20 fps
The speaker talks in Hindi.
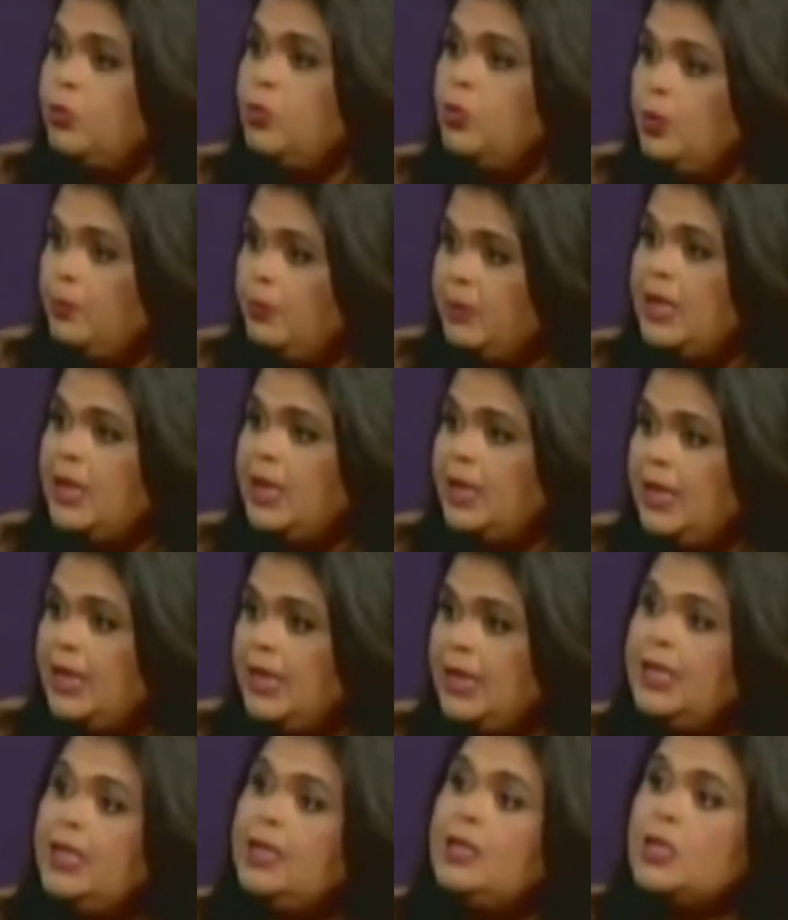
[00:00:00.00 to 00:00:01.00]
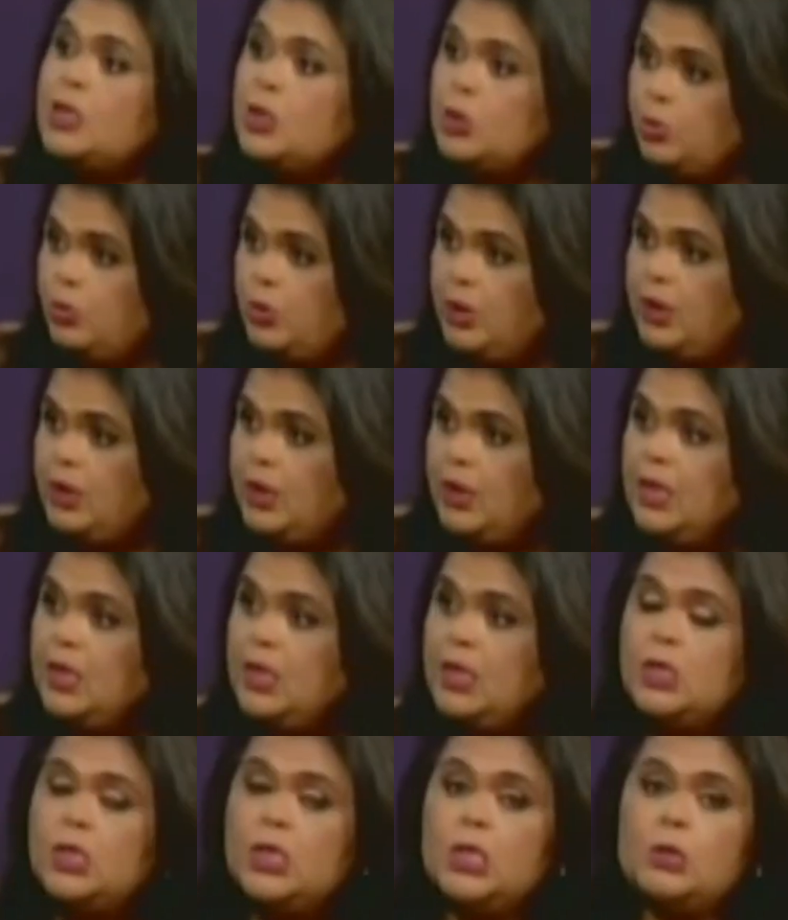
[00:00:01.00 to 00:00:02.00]
फूड बनाने के लिए रेस्टोरेंट
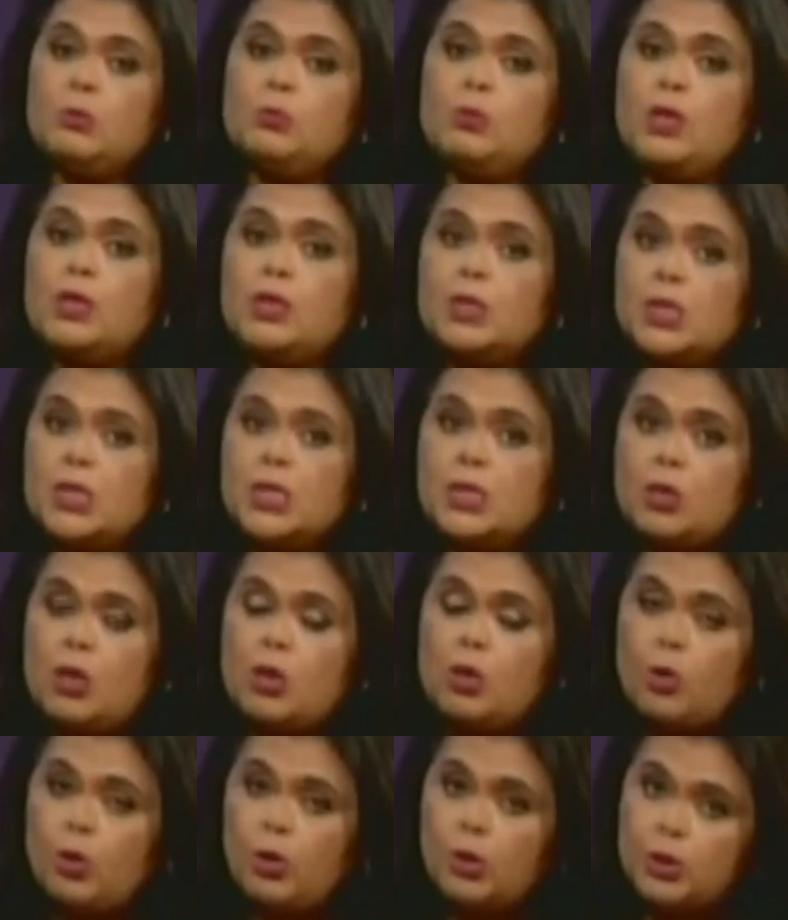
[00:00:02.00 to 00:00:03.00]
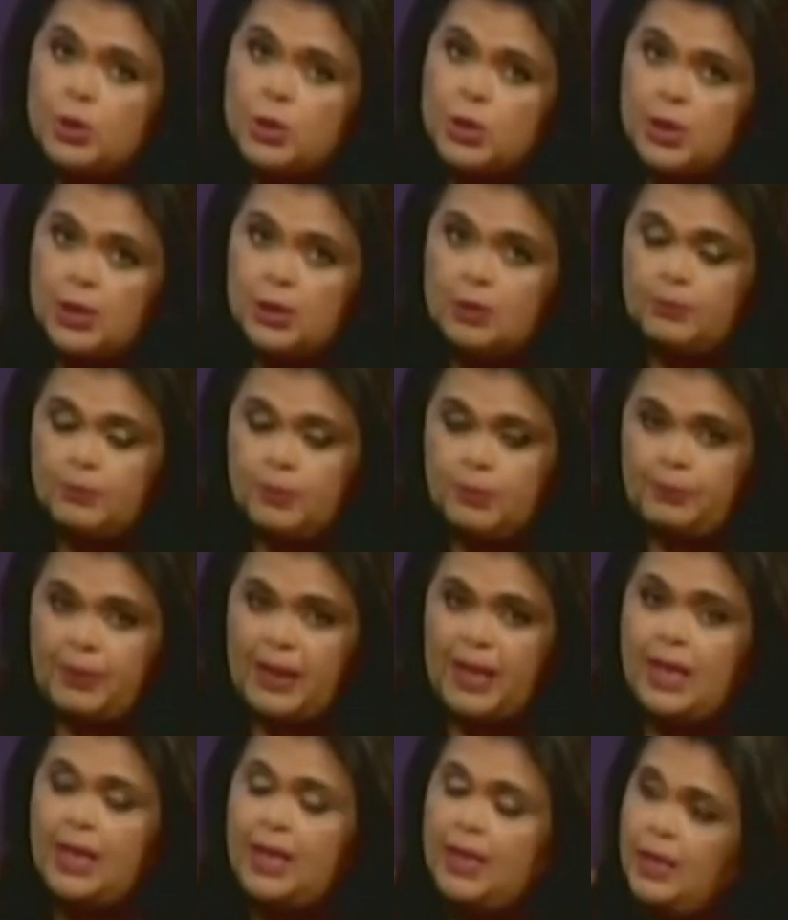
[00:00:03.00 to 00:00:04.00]
जिस जिसका
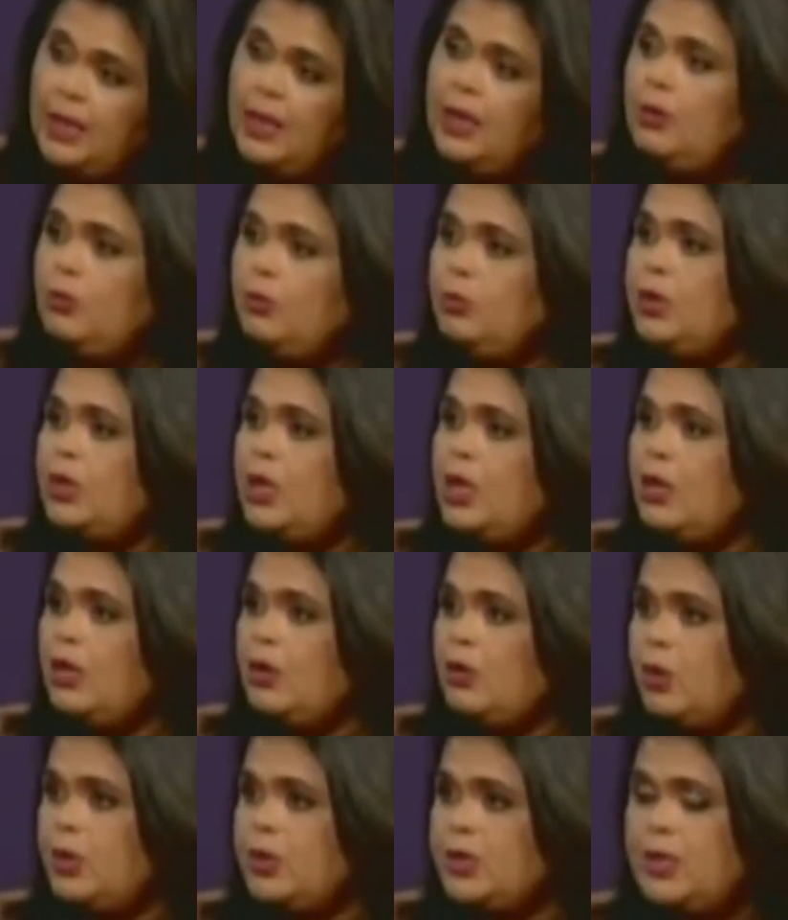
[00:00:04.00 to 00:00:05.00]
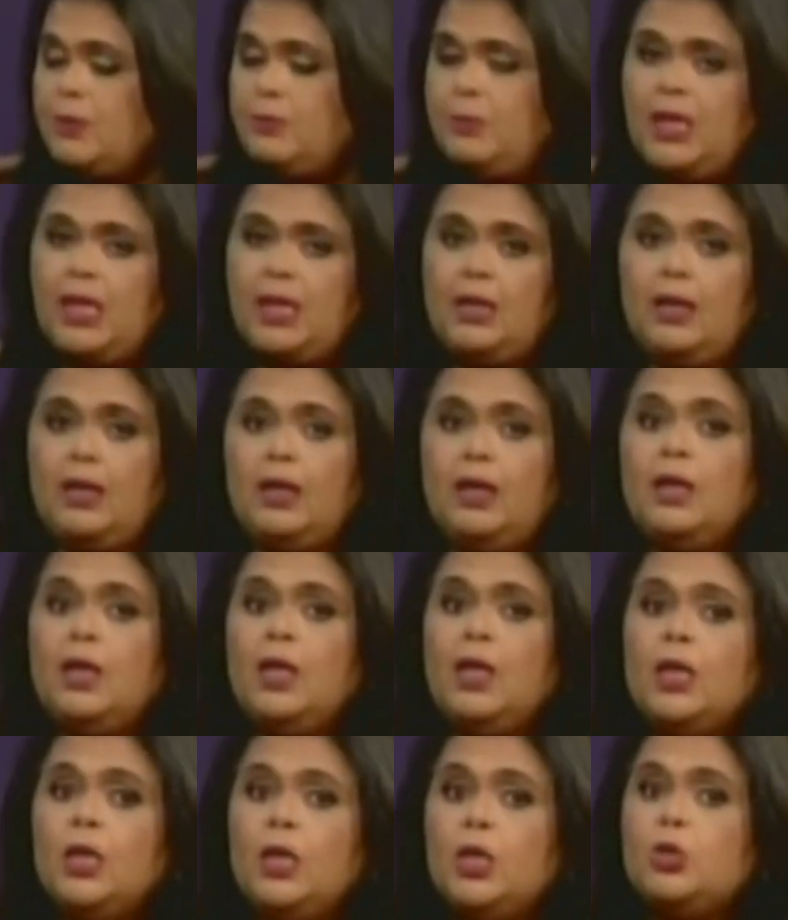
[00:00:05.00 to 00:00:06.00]
पहला ही उनका कॉन्सेप्ट ये है
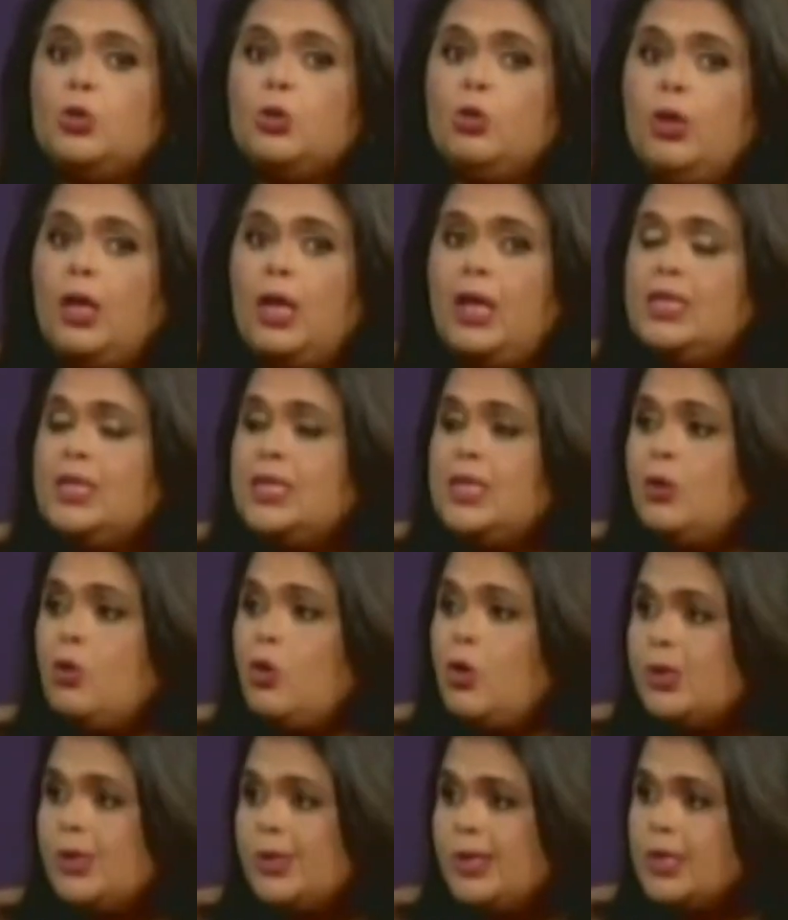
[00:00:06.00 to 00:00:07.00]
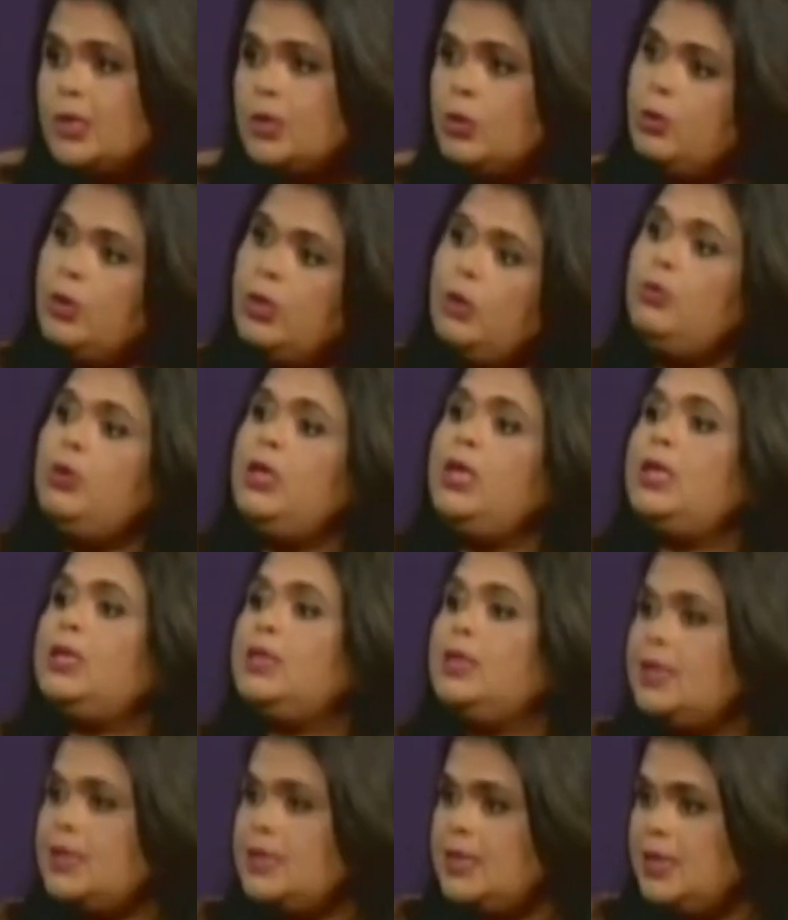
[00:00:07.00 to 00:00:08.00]
कि जो हेल्थ से कॉन्शियस लोग हैं उन्हीं
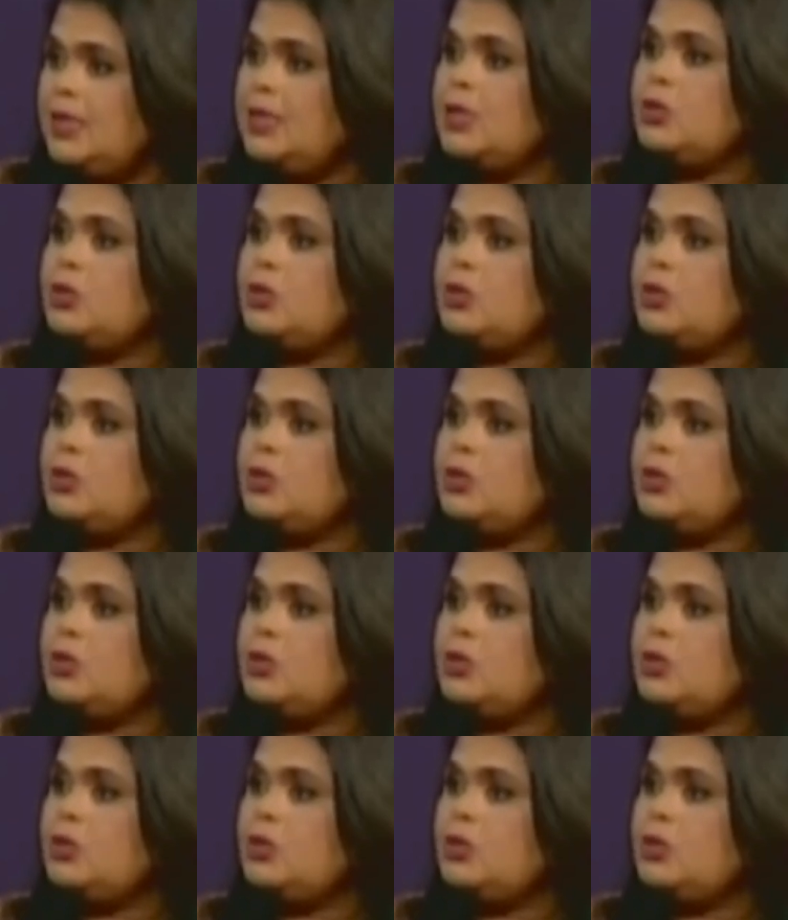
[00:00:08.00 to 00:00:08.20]
की तरह से